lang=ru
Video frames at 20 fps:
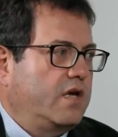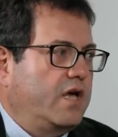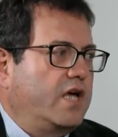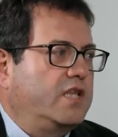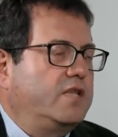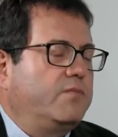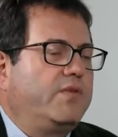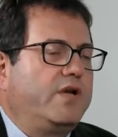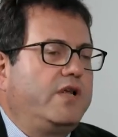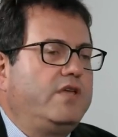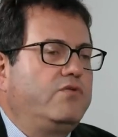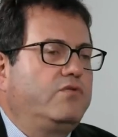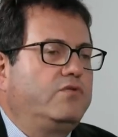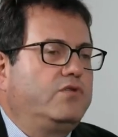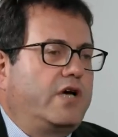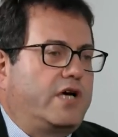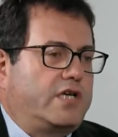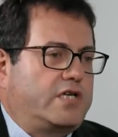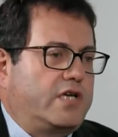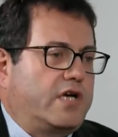Это были
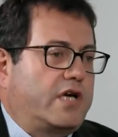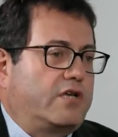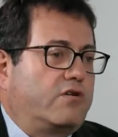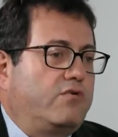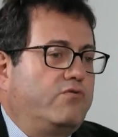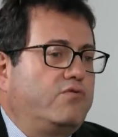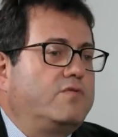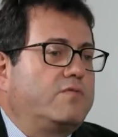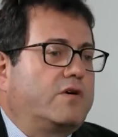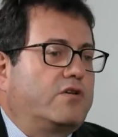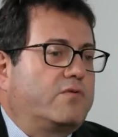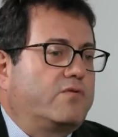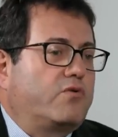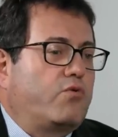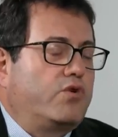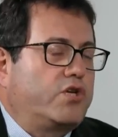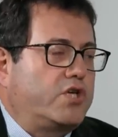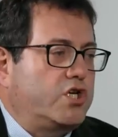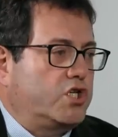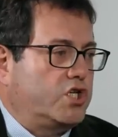неудачи, которые, людям, которым
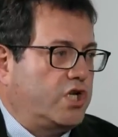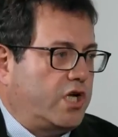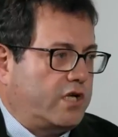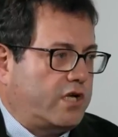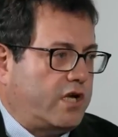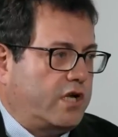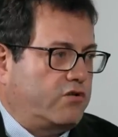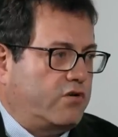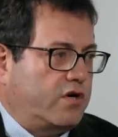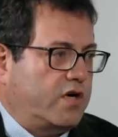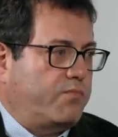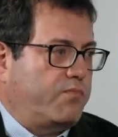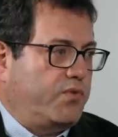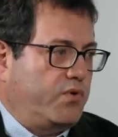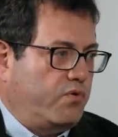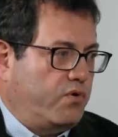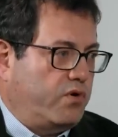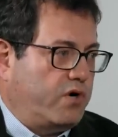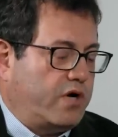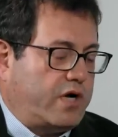очень жалко, которым
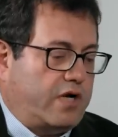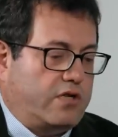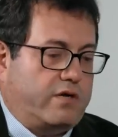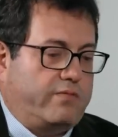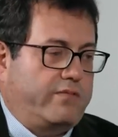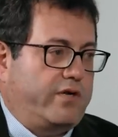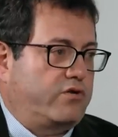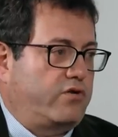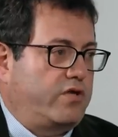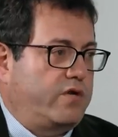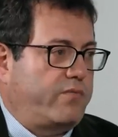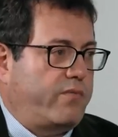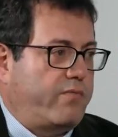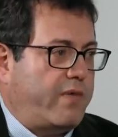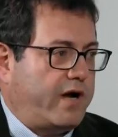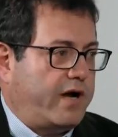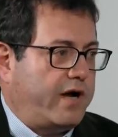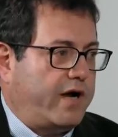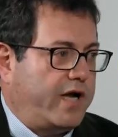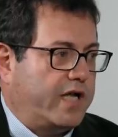плохо, которым никто не
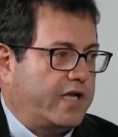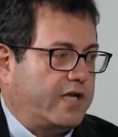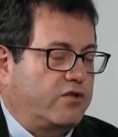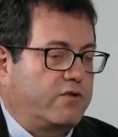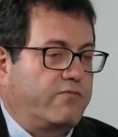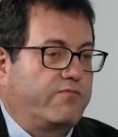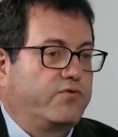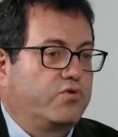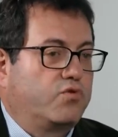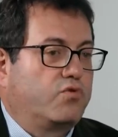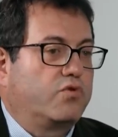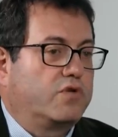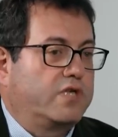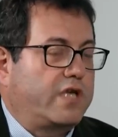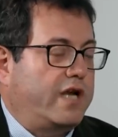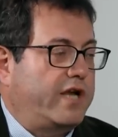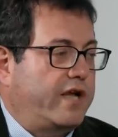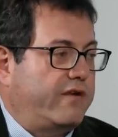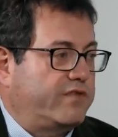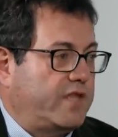помогает, которым вдруг
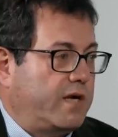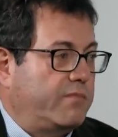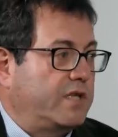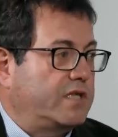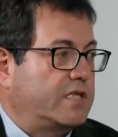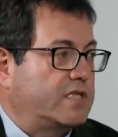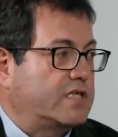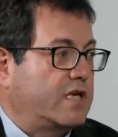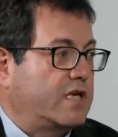дали автомат и